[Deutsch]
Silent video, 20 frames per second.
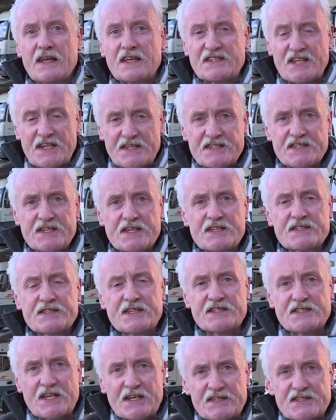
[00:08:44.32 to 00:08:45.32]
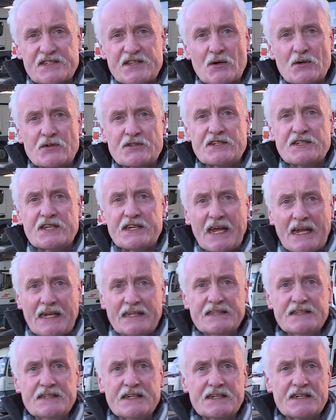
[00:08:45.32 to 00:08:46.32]
Gesetz ist Gesetz und die
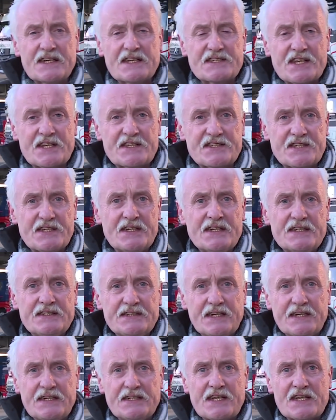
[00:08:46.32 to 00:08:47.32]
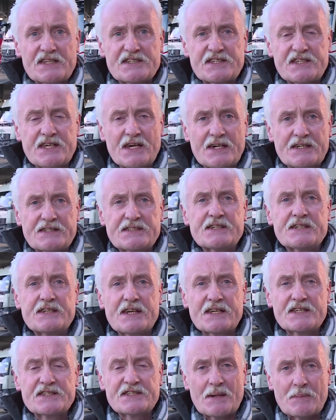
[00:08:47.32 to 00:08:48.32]
geltenden Gesetze dienen der Sicherheit
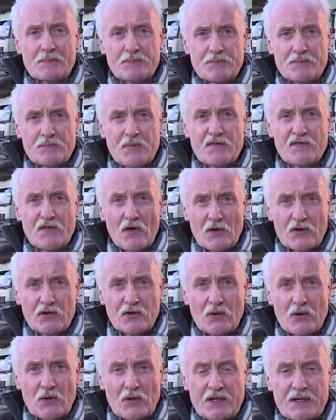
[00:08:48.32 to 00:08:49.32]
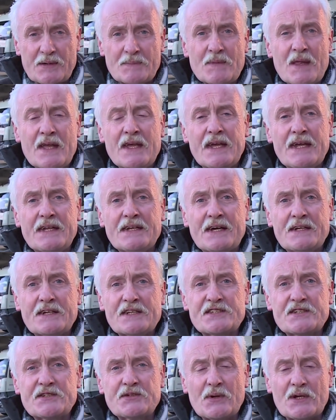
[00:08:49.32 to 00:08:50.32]
der gesamten Bevölkerung. In einer
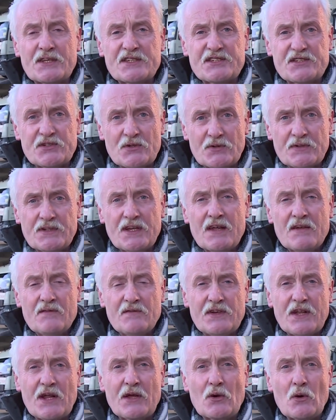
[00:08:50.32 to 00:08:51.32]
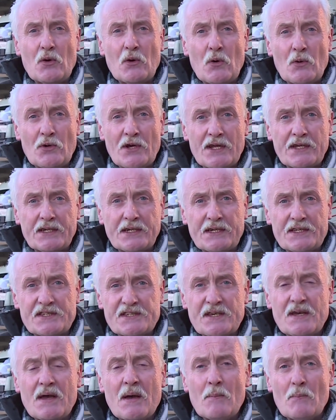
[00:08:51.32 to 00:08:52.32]
Situation wie der
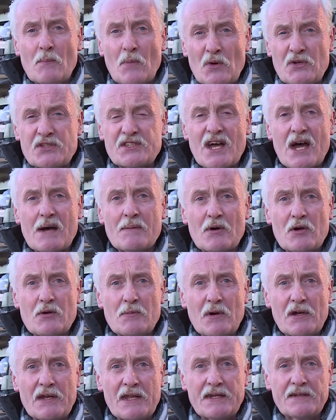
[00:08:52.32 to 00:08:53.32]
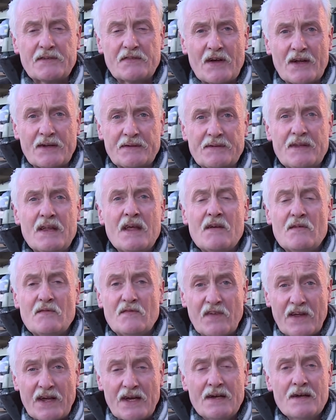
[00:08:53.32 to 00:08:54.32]
Corona-Krise muss aber überlegt werden,
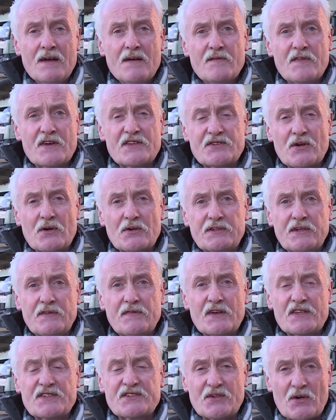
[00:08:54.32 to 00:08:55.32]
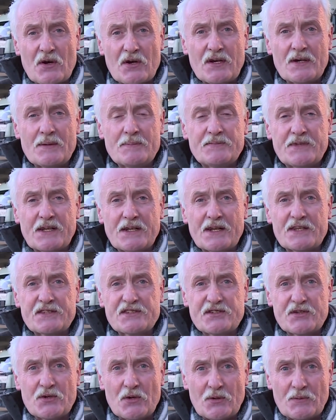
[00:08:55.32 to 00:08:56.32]
wer versorgt die Versorger der
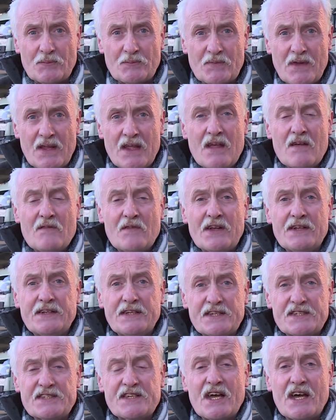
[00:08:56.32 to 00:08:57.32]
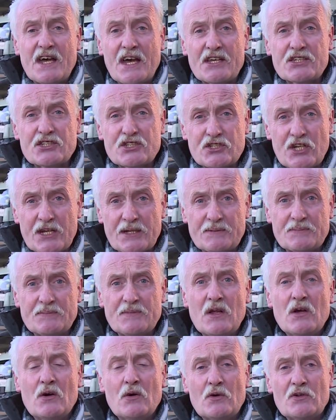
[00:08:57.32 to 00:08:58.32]
Nation. Wenn dies Raststätten
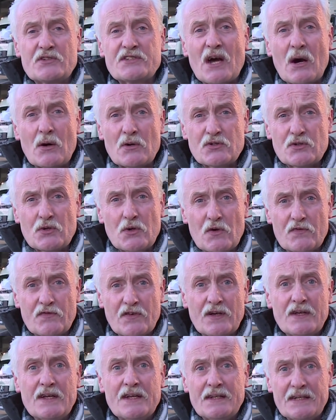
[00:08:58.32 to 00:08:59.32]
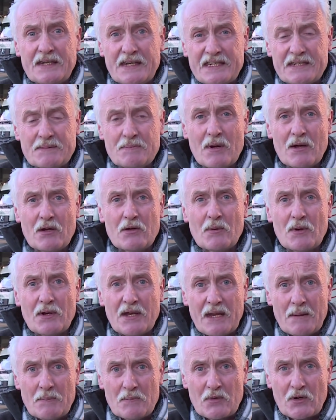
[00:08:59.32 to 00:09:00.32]
und Autohöfe nicht mehr
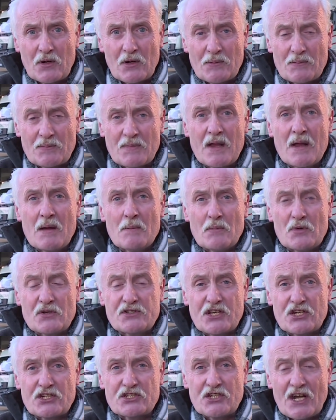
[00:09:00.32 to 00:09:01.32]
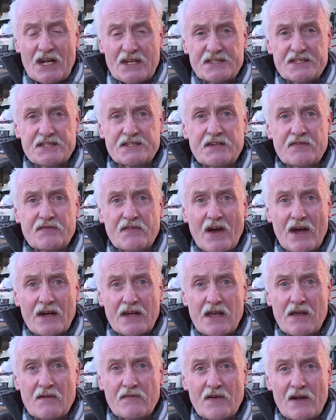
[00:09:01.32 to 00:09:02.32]
übernehmen können, muss der Staat sich die
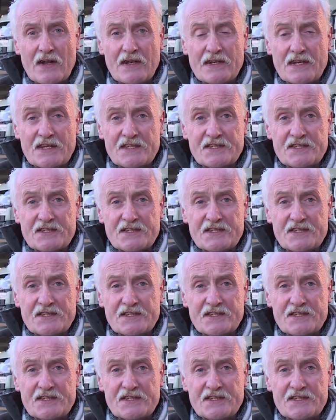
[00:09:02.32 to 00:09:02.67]
Frage gefallen